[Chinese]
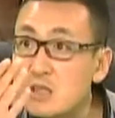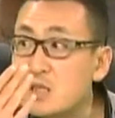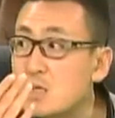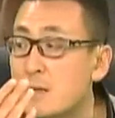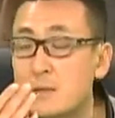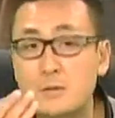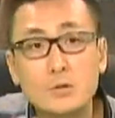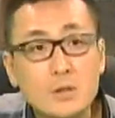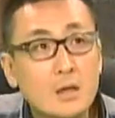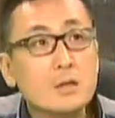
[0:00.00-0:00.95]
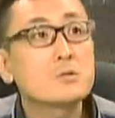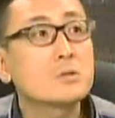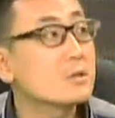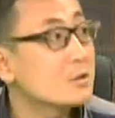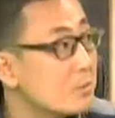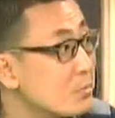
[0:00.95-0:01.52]
第一眼呢，对他来
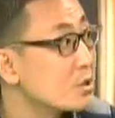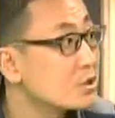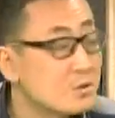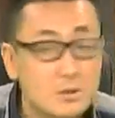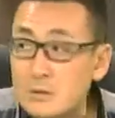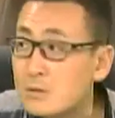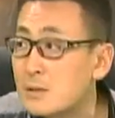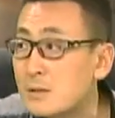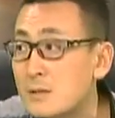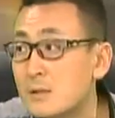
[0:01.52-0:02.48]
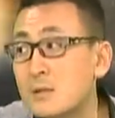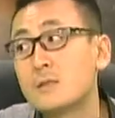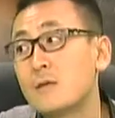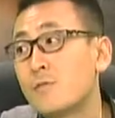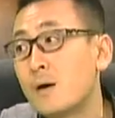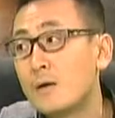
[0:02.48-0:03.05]
说是个特陌生的一
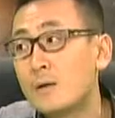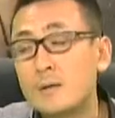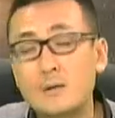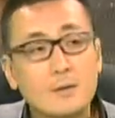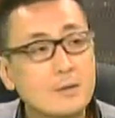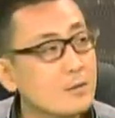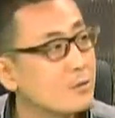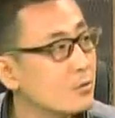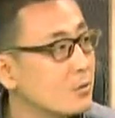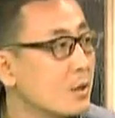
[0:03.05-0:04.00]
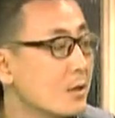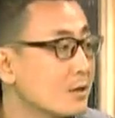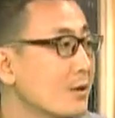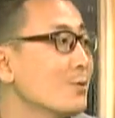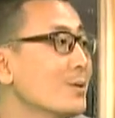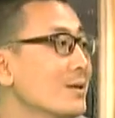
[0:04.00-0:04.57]
个地方，对，哎呦，
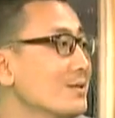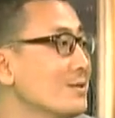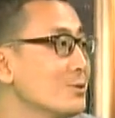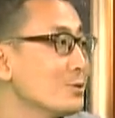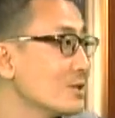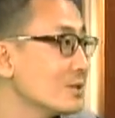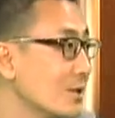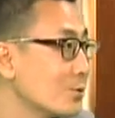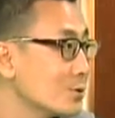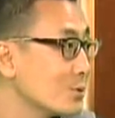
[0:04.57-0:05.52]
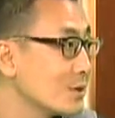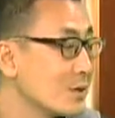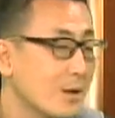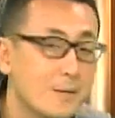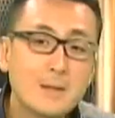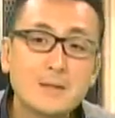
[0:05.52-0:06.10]
然后呢，你就像家辉说的一
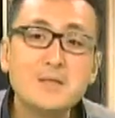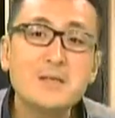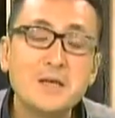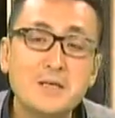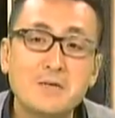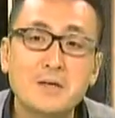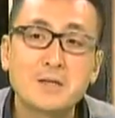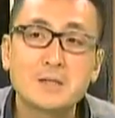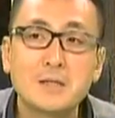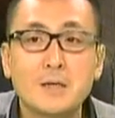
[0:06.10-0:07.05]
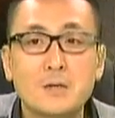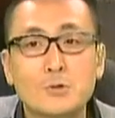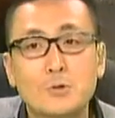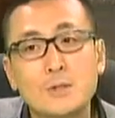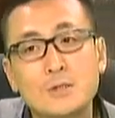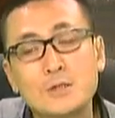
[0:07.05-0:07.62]
样，你也以为他接下
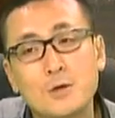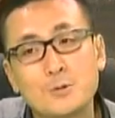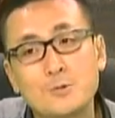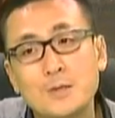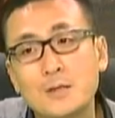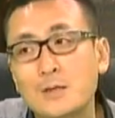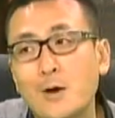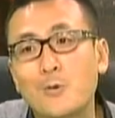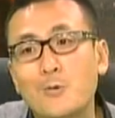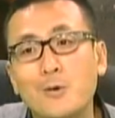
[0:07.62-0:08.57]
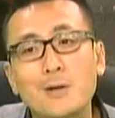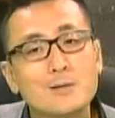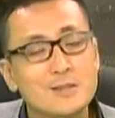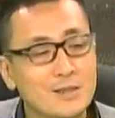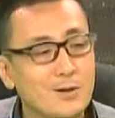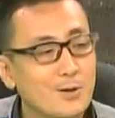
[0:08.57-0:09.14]
去会掉入一个套路，
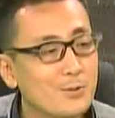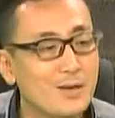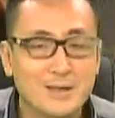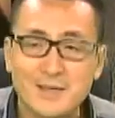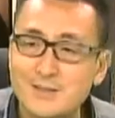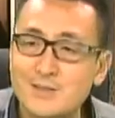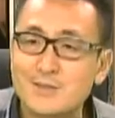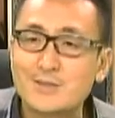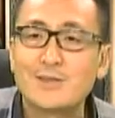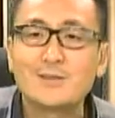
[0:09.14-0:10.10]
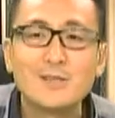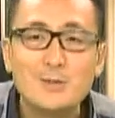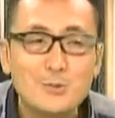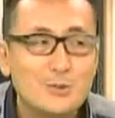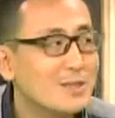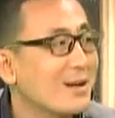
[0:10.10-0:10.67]
这养老院肯定是像
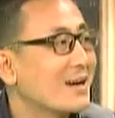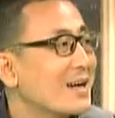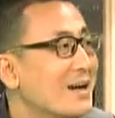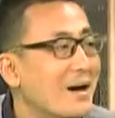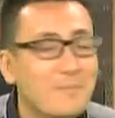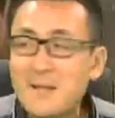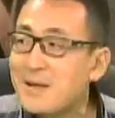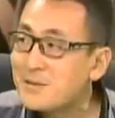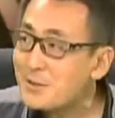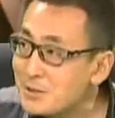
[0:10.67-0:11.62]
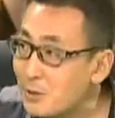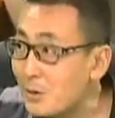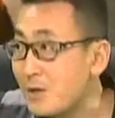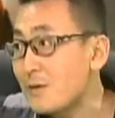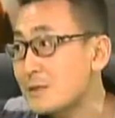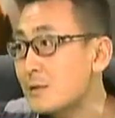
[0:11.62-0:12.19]
地狱一样黑暗，但是
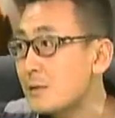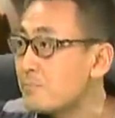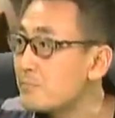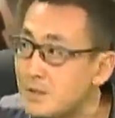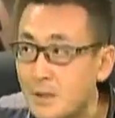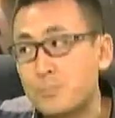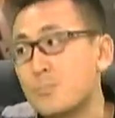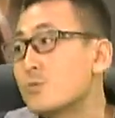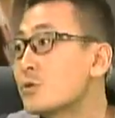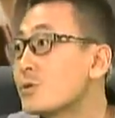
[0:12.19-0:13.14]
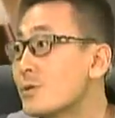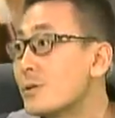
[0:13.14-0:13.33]
后来发现呢，也不